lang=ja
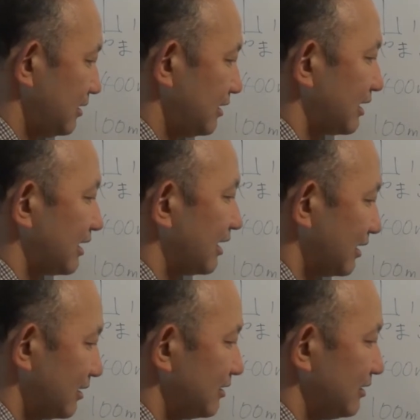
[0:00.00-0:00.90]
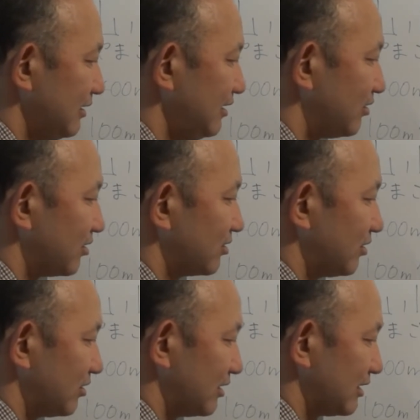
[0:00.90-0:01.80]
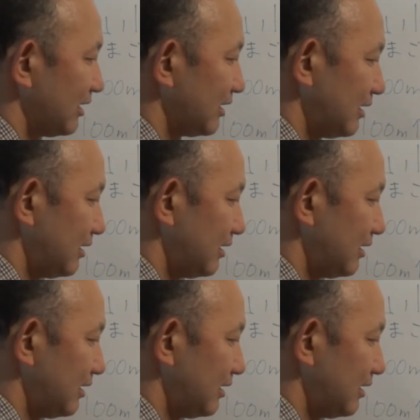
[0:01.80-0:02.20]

だから2度ということですね